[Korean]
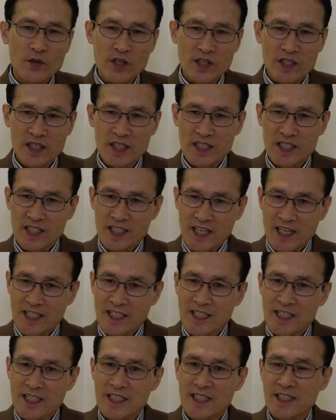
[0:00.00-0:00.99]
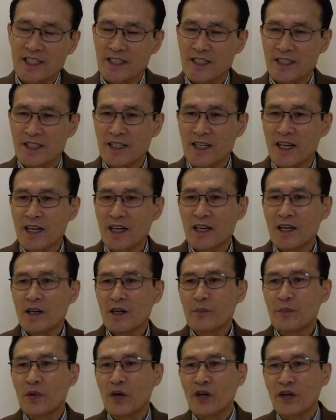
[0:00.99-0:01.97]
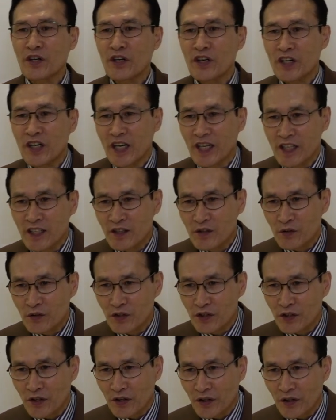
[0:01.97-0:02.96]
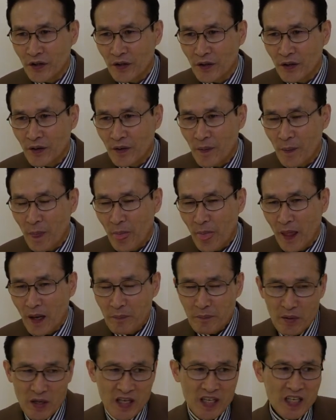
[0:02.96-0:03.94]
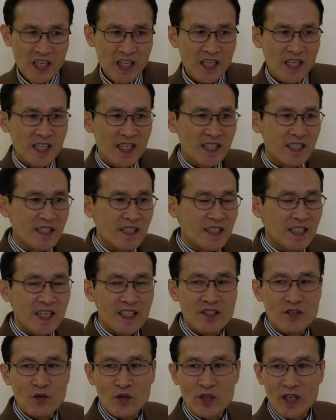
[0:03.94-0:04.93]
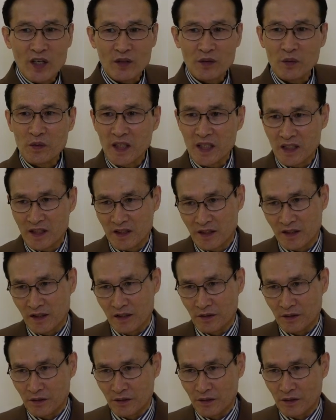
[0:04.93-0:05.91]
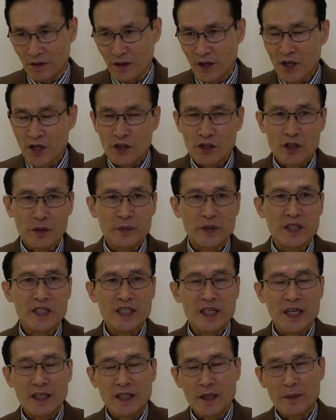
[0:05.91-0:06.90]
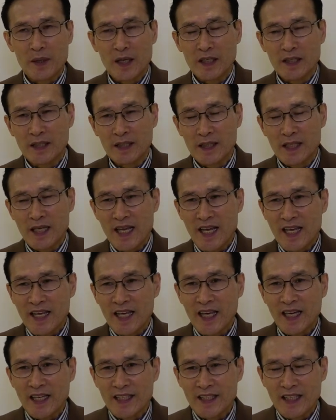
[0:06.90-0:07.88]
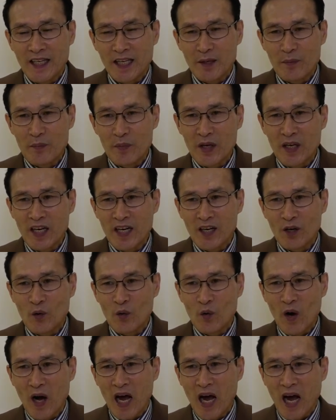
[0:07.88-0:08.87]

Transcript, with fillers: 위해서는 작은 것을 버려라는 뜻이에요. 미끼를 던지라는 소리하 똑같은 거거든요. 그러면 상대방은 굉장히 편안하고